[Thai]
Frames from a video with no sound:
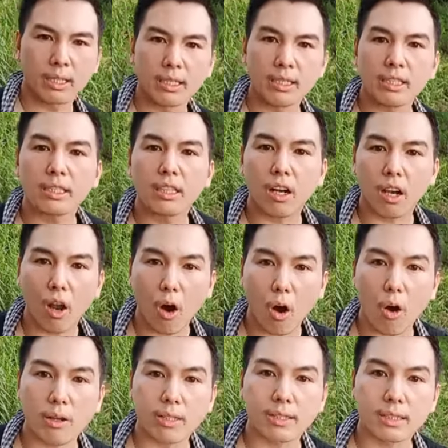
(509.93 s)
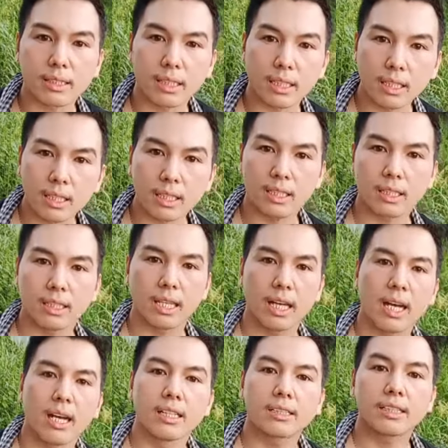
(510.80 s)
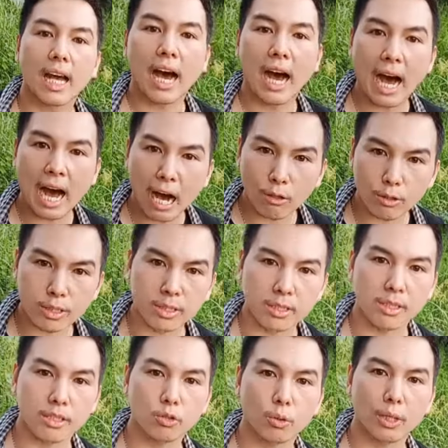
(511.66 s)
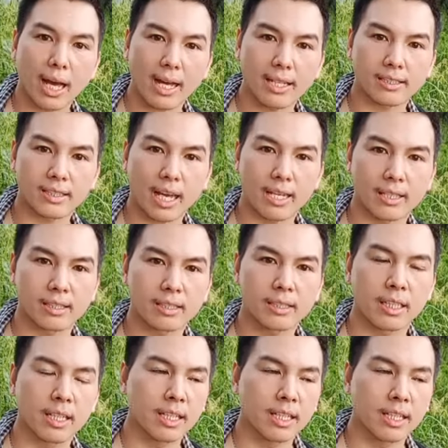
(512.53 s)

หรือคลองที่เท้าสีสุดาจัน